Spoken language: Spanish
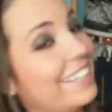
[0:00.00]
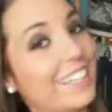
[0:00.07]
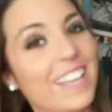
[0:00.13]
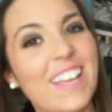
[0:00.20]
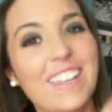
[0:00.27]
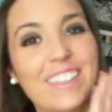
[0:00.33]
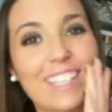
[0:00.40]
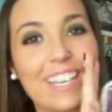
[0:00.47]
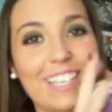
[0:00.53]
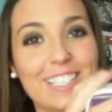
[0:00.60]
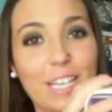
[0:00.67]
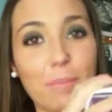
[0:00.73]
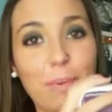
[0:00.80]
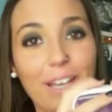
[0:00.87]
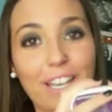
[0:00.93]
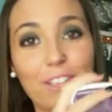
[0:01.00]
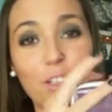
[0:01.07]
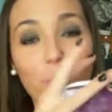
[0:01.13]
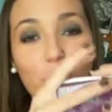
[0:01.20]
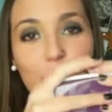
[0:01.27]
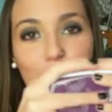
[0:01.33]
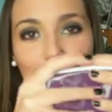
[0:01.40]
Diréis, qué pequeño.
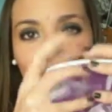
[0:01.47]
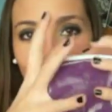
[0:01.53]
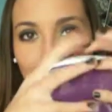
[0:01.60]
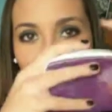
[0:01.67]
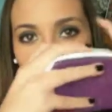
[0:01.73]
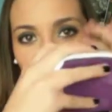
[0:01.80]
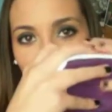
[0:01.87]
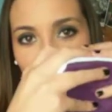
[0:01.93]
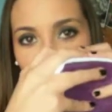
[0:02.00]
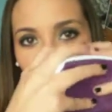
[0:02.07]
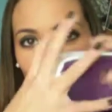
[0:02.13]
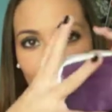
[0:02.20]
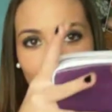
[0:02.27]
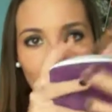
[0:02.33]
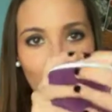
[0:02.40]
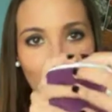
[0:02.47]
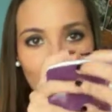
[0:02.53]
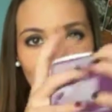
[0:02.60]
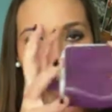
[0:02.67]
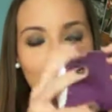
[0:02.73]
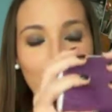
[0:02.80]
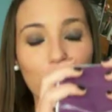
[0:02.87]
Pues sí, mirad, lo agarro así con las dos
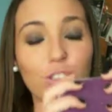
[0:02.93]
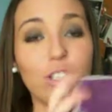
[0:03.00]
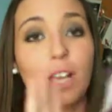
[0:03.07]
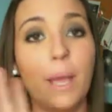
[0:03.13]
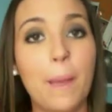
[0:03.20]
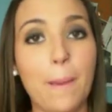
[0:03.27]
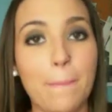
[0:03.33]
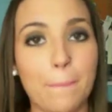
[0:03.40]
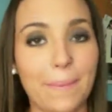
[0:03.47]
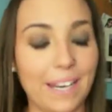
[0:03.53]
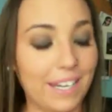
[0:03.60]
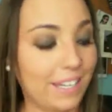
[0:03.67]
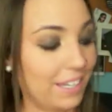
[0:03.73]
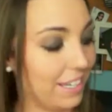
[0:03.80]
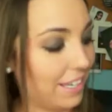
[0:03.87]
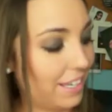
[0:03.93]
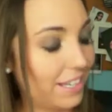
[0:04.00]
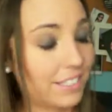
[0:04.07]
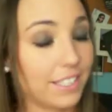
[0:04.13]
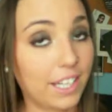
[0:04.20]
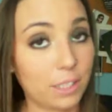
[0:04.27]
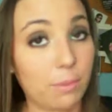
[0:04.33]
manos. Vale, eh,
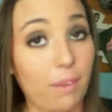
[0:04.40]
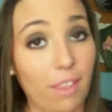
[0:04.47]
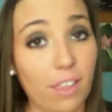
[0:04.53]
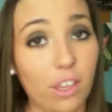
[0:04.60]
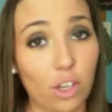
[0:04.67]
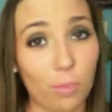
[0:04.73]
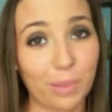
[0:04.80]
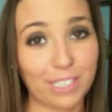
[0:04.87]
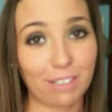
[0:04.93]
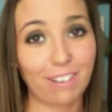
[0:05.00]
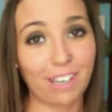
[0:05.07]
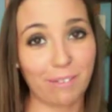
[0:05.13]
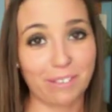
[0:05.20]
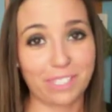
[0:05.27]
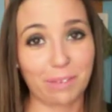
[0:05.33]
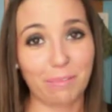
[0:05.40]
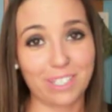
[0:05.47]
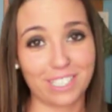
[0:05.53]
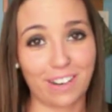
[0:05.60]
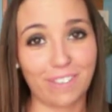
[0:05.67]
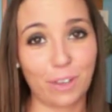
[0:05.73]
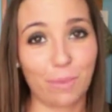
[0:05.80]
sí que es verdad que yo pensaba que iba a ser más
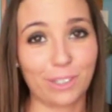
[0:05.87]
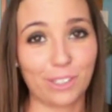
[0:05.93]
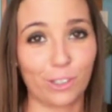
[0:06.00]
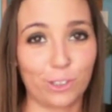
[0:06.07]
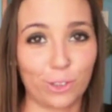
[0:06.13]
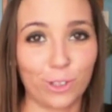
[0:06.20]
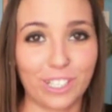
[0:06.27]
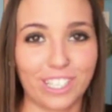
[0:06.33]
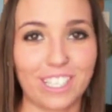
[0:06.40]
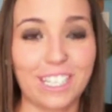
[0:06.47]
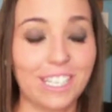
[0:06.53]
grande cuando lo escogí.